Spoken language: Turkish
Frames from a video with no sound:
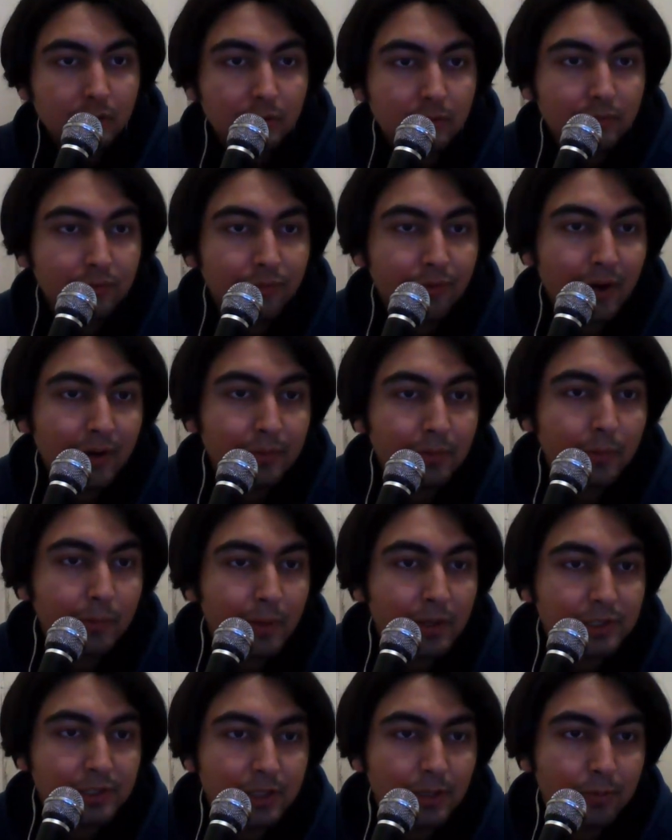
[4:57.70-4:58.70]
Var mı
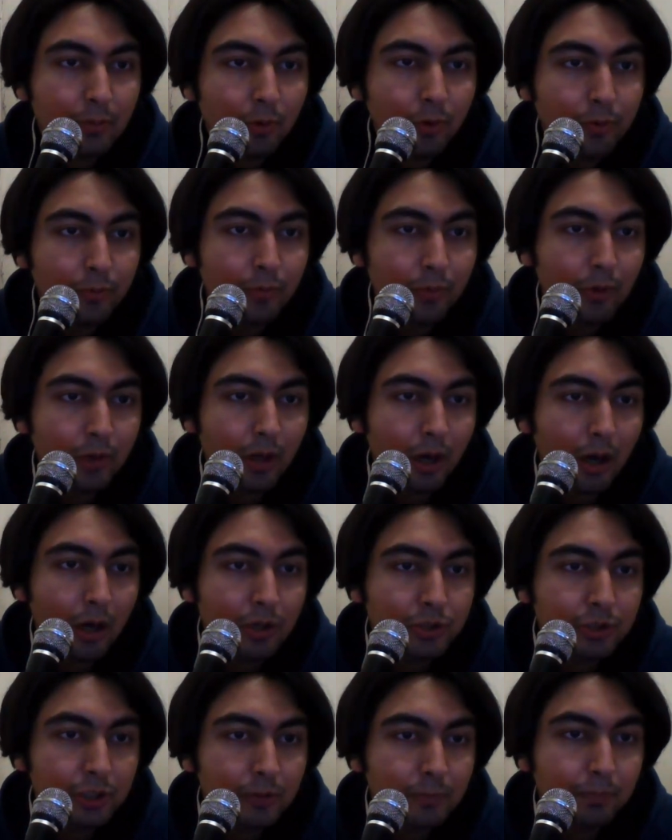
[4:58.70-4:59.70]
başka bir oyun böyle
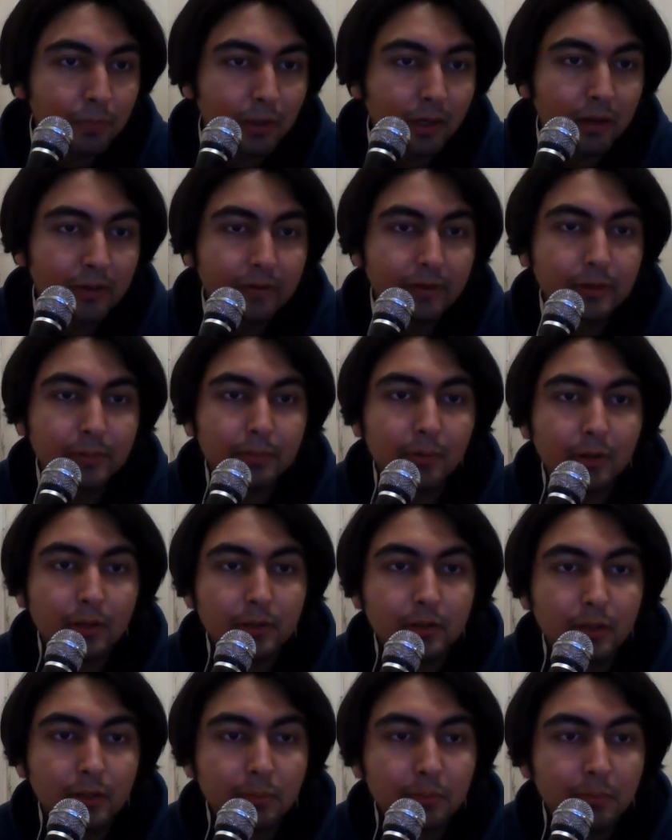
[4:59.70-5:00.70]
acayip para verip
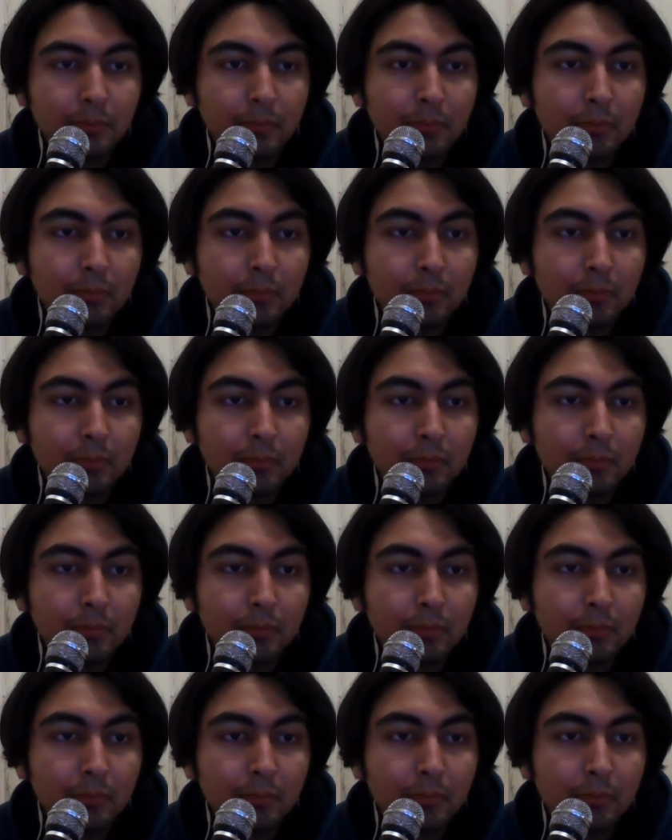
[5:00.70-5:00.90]
aldığım?